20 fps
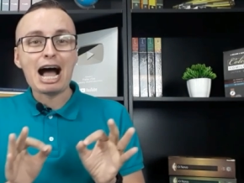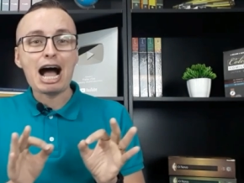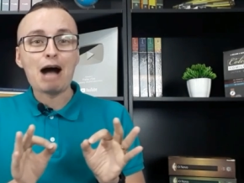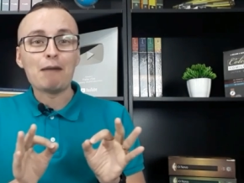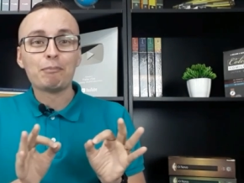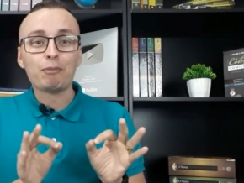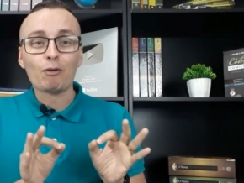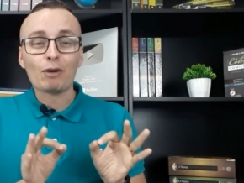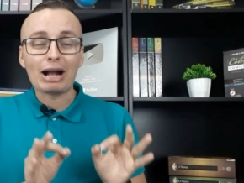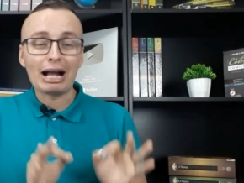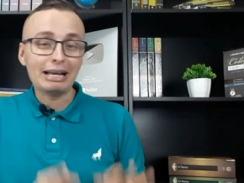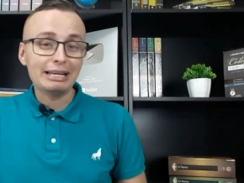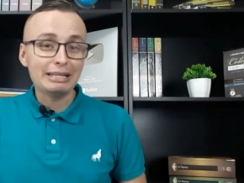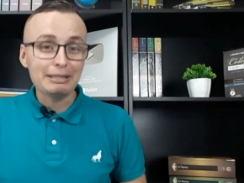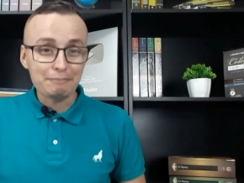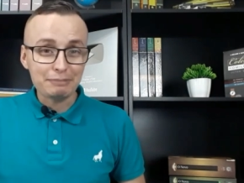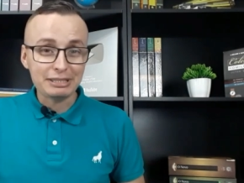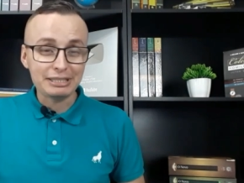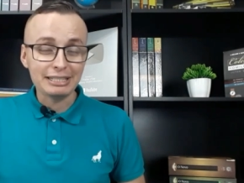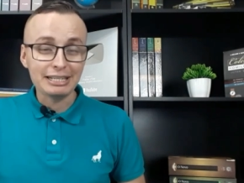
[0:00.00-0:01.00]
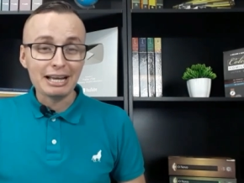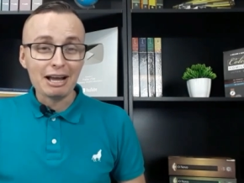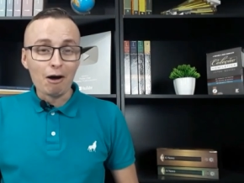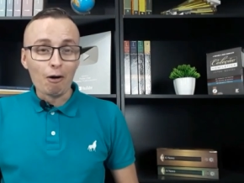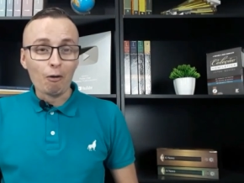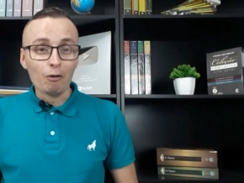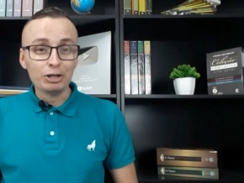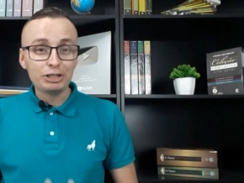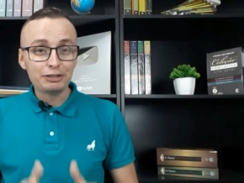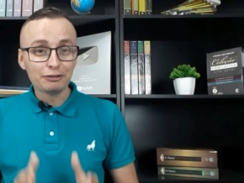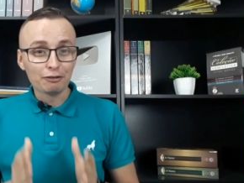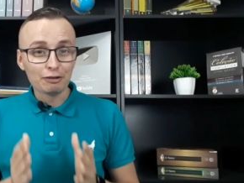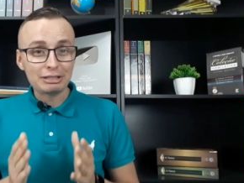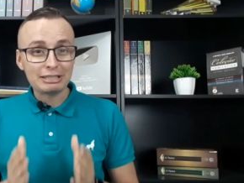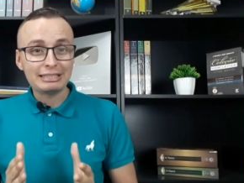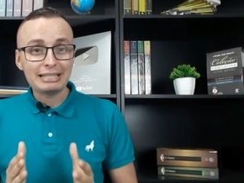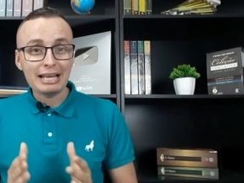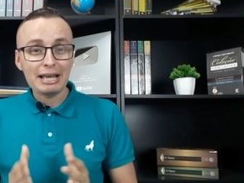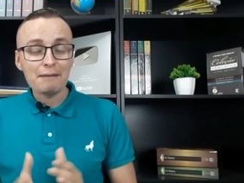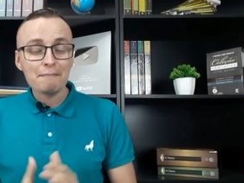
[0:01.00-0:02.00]
a Apocalipse, onde
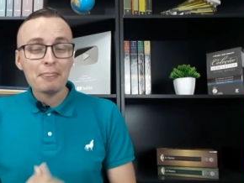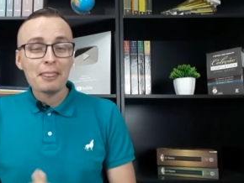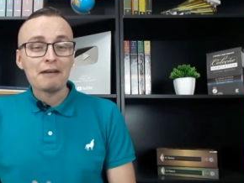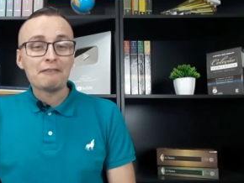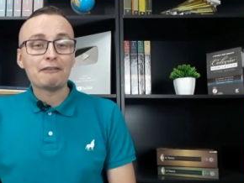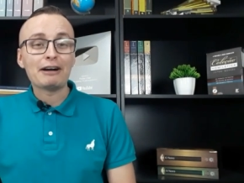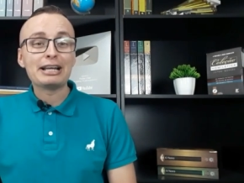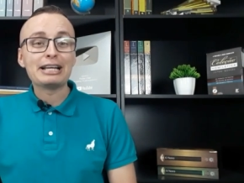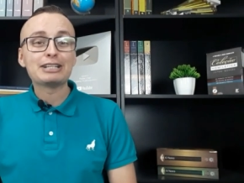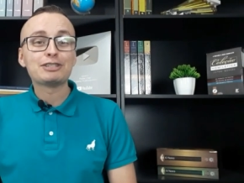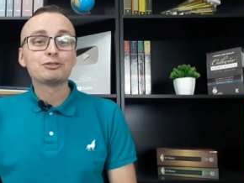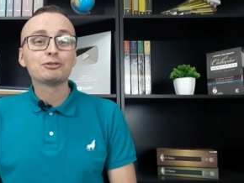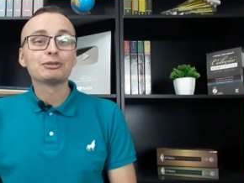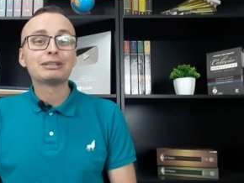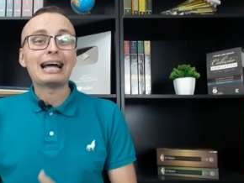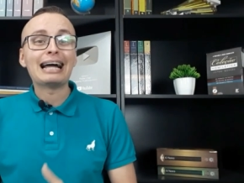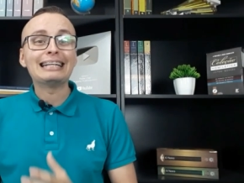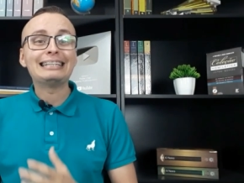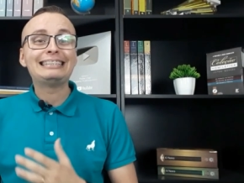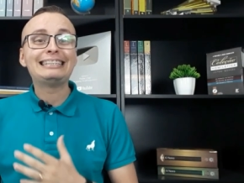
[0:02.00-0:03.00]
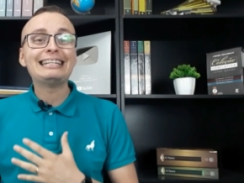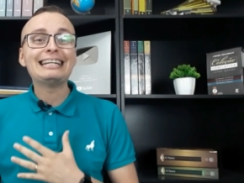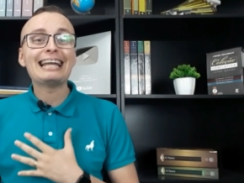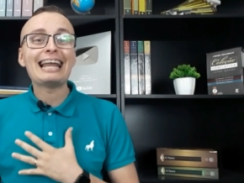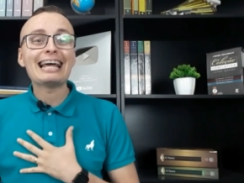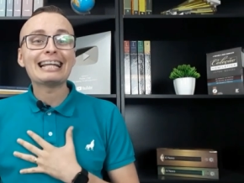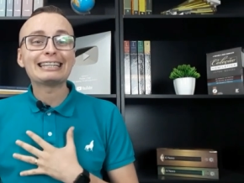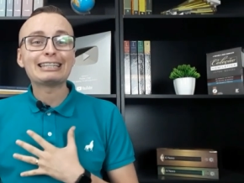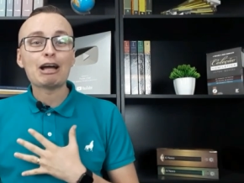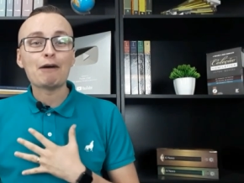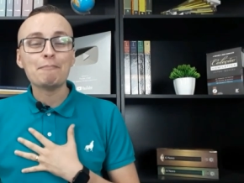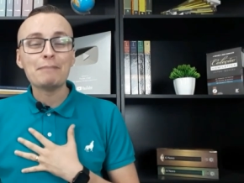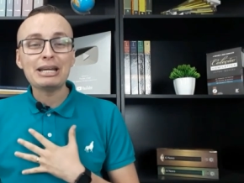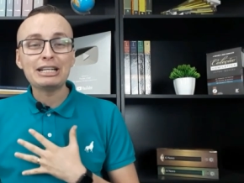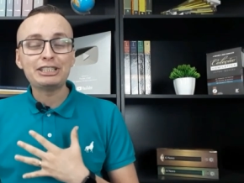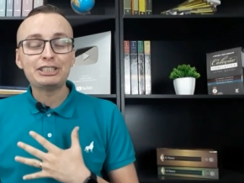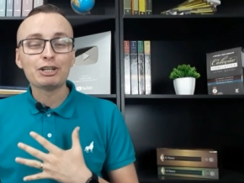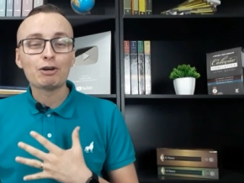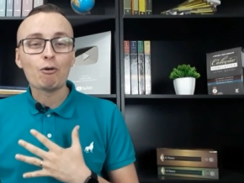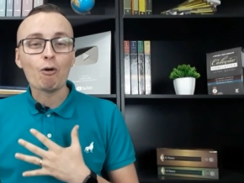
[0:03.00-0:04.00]
você vai estudar
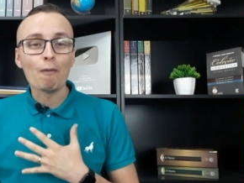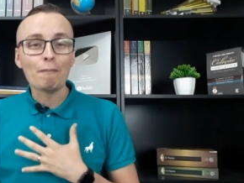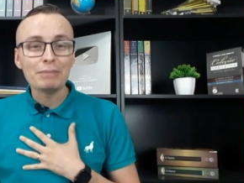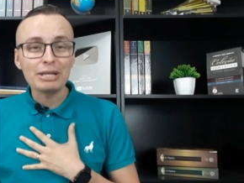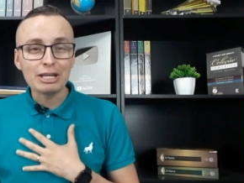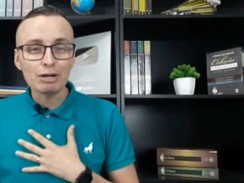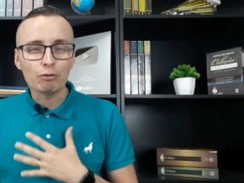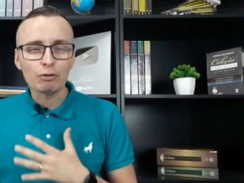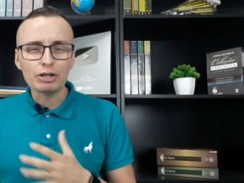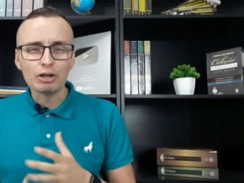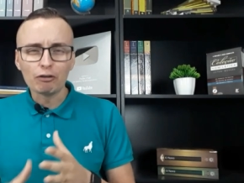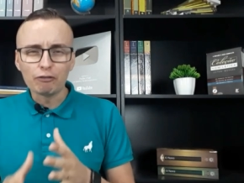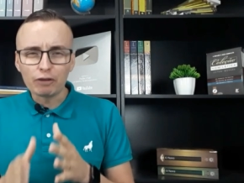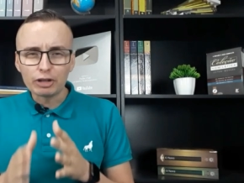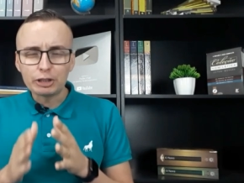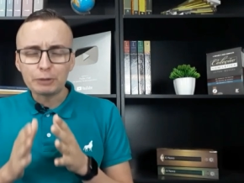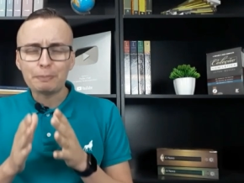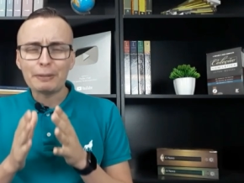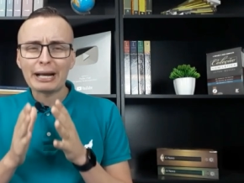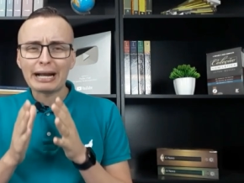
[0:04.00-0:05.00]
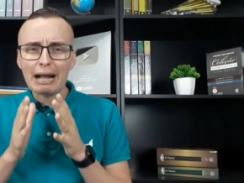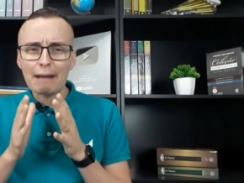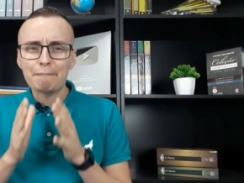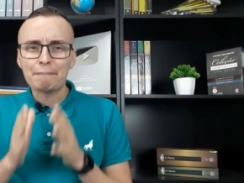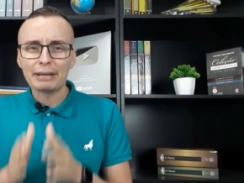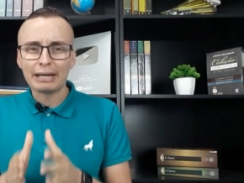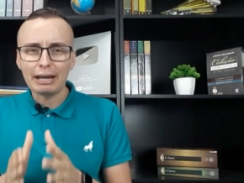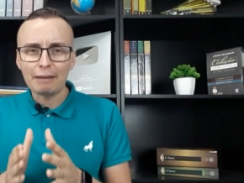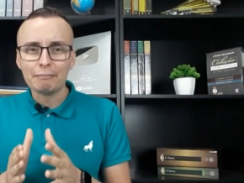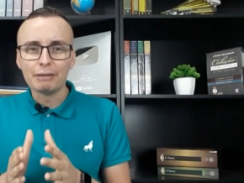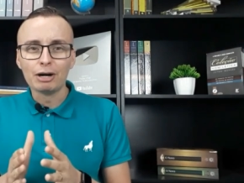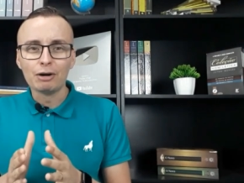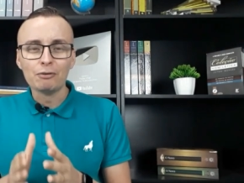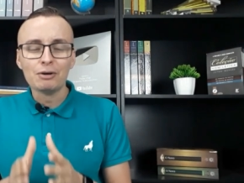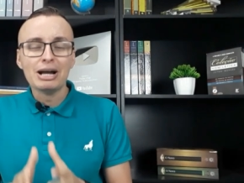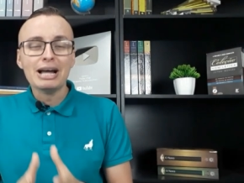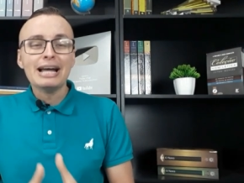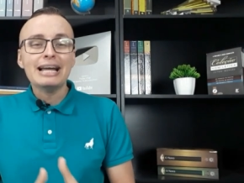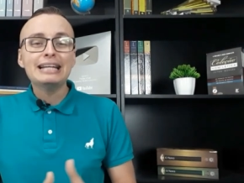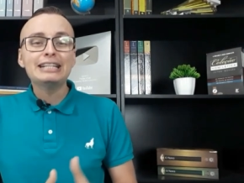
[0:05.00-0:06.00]
diretamente comigo e eu vou te pegar pela
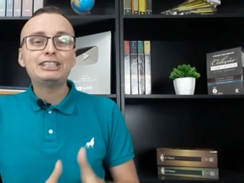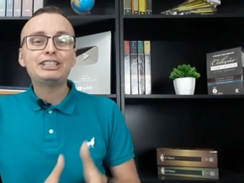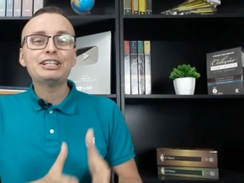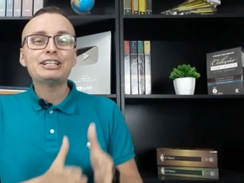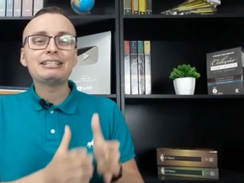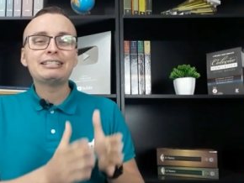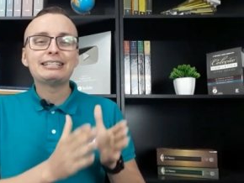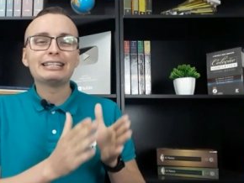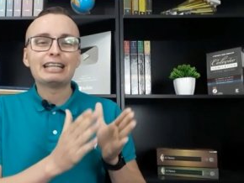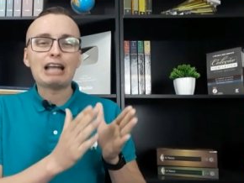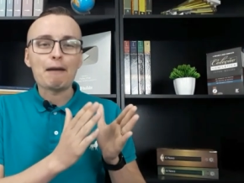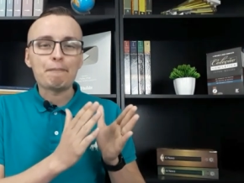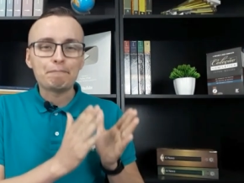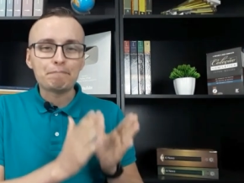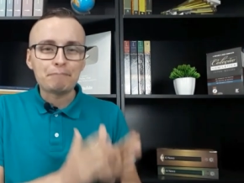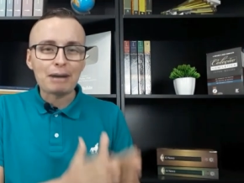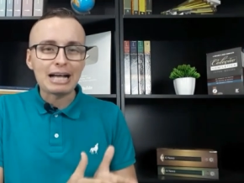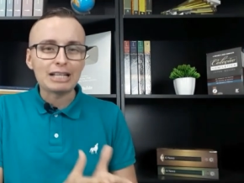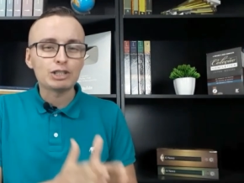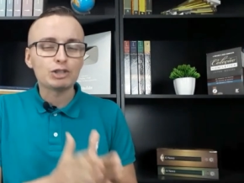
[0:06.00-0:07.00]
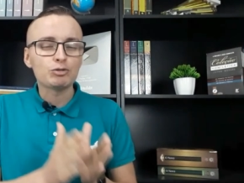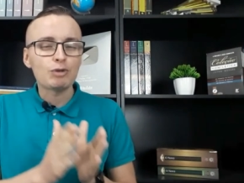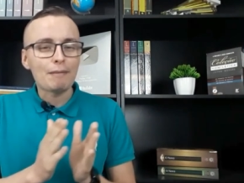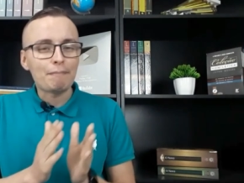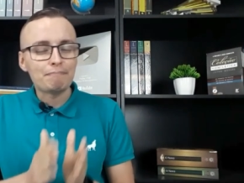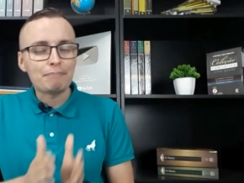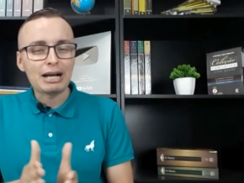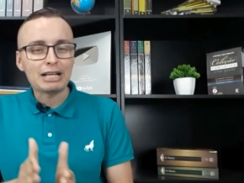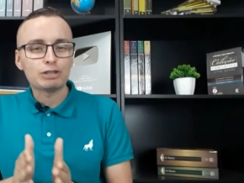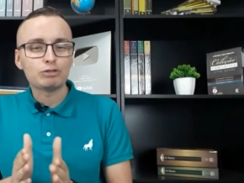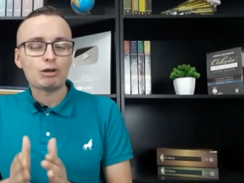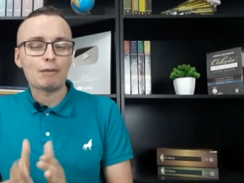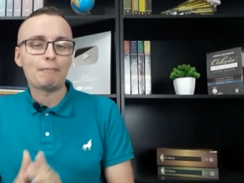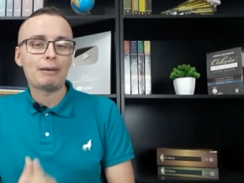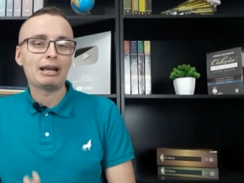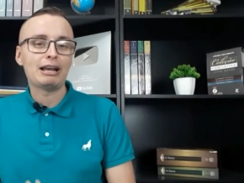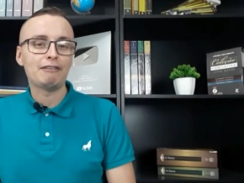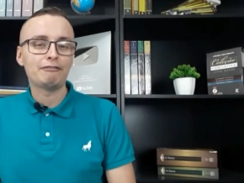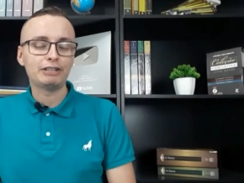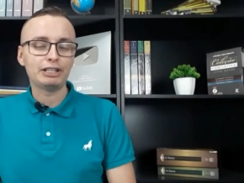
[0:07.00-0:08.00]
mão e te ensinar passo a passo a
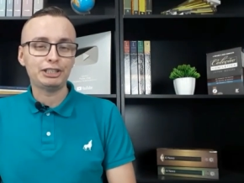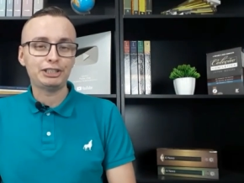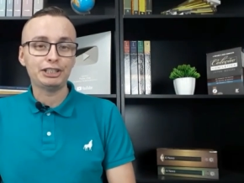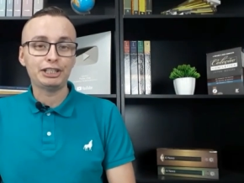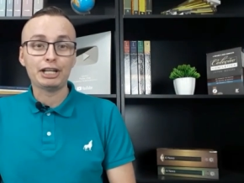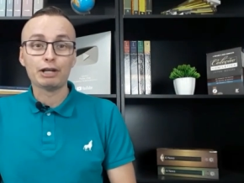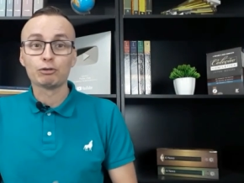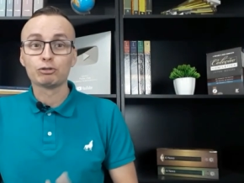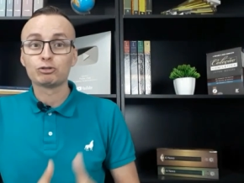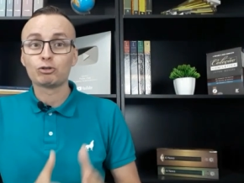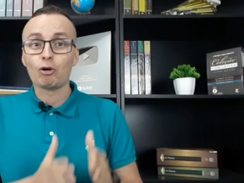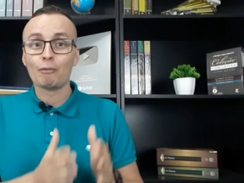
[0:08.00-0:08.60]
palavra de Deus,